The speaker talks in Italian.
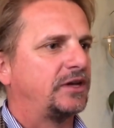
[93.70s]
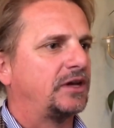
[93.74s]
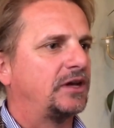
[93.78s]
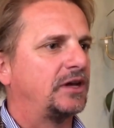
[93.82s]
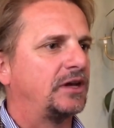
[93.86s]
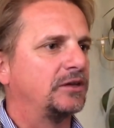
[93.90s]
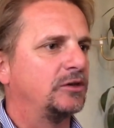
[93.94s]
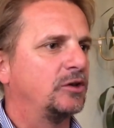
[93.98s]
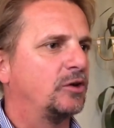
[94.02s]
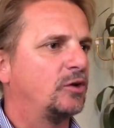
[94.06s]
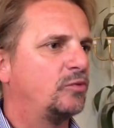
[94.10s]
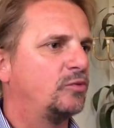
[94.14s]
del
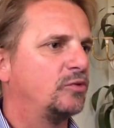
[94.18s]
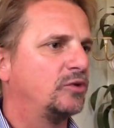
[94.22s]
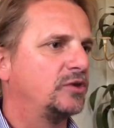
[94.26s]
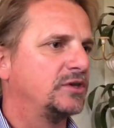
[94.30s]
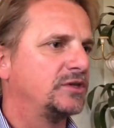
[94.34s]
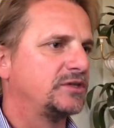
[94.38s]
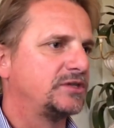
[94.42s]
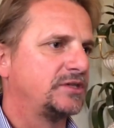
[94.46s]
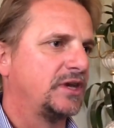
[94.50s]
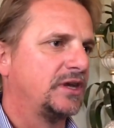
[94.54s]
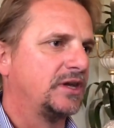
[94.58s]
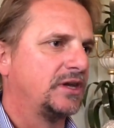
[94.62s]
Comune di
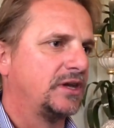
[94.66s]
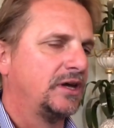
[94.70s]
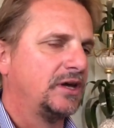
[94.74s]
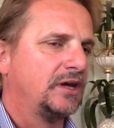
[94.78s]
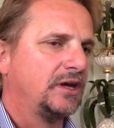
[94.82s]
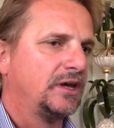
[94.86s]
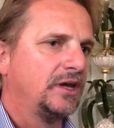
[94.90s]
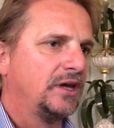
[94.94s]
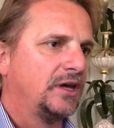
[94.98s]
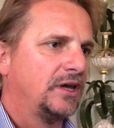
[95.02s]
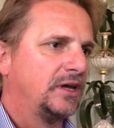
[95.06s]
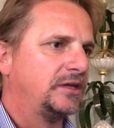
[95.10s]
Siena
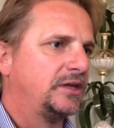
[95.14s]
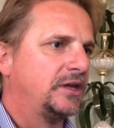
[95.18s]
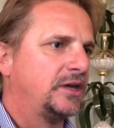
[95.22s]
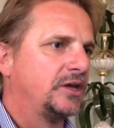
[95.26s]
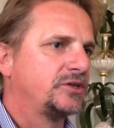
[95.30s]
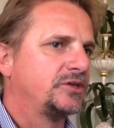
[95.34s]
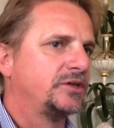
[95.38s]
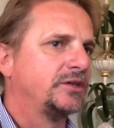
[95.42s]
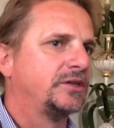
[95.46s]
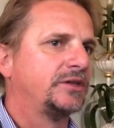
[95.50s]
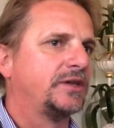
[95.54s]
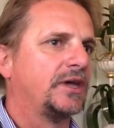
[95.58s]
e della
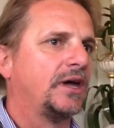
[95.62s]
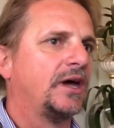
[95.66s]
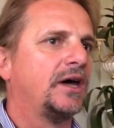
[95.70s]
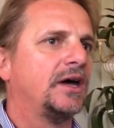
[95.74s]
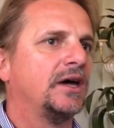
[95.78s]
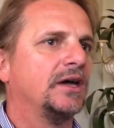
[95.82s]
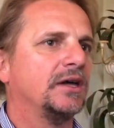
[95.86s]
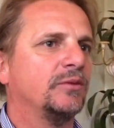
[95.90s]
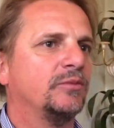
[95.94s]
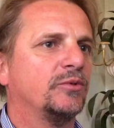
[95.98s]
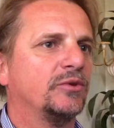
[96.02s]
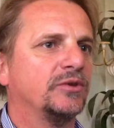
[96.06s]
città e
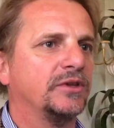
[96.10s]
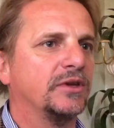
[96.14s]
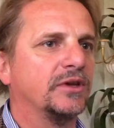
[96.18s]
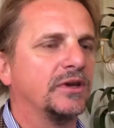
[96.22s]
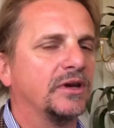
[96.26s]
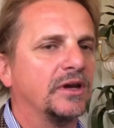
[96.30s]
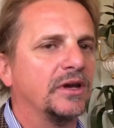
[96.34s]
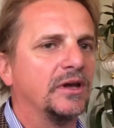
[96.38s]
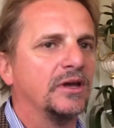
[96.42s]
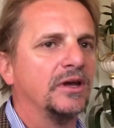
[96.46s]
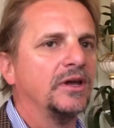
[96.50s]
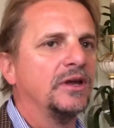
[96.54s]

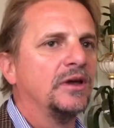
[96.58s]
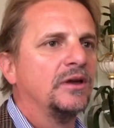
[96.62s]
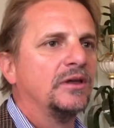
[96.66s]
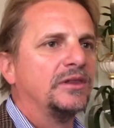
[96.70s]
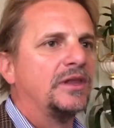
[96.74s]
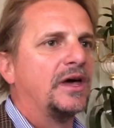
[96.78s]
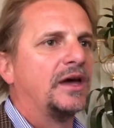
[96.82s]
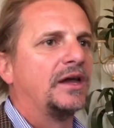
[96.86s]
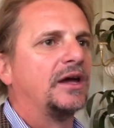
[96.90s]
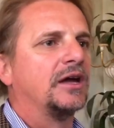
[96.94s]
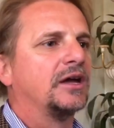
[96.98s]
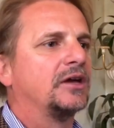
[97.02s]
poter dare
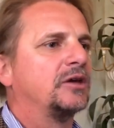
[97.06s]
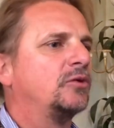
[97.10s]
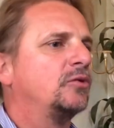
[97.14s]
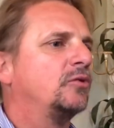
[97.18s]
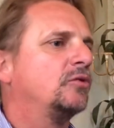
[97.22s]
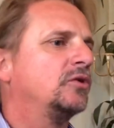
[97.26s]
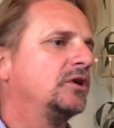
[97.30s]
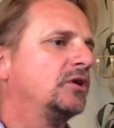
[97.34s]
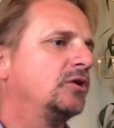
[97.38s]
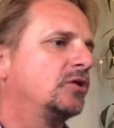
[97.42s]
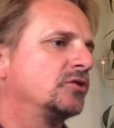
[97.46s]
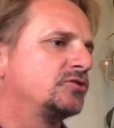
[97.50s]
anche noi il
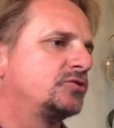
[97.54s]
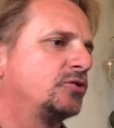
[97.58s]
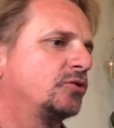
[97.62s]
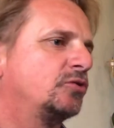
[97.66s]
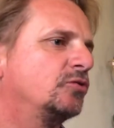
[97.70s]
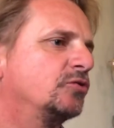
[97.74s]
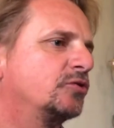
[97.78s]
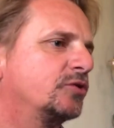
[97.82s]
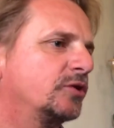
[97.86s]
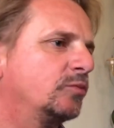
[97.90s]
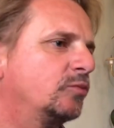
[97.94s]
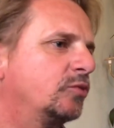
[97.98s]
nostro
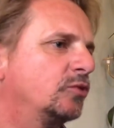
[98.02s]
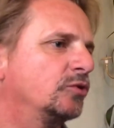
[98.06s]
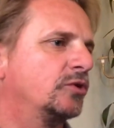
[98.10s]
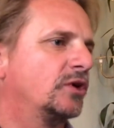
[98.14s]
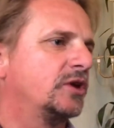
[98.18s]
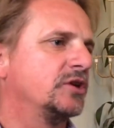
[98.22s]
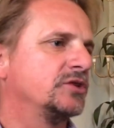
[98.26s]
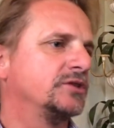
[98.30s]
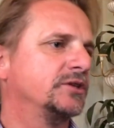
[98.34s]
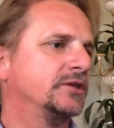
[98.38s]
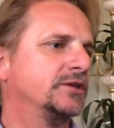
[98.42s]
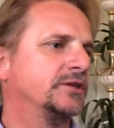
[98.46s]
contributo alla
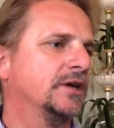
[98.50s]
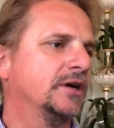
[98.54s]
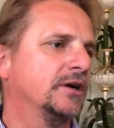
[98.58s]
città.